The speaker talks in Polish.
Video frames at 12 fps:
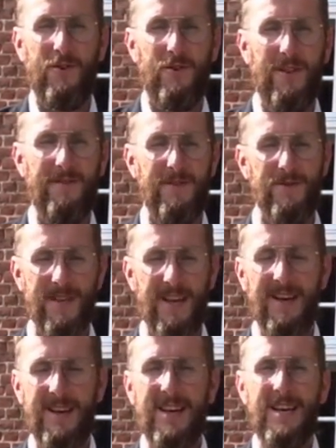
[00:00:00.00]

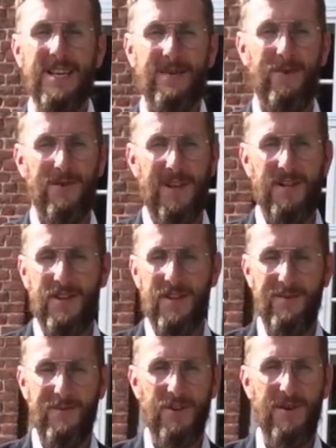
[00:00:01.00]
koronawirusa spotkać się
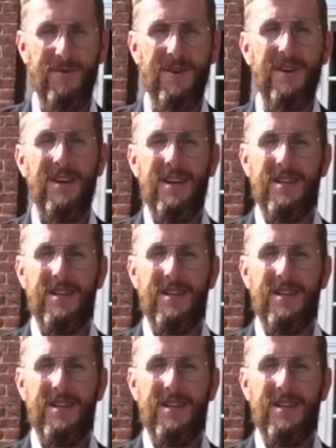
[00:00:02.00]
nie możemy.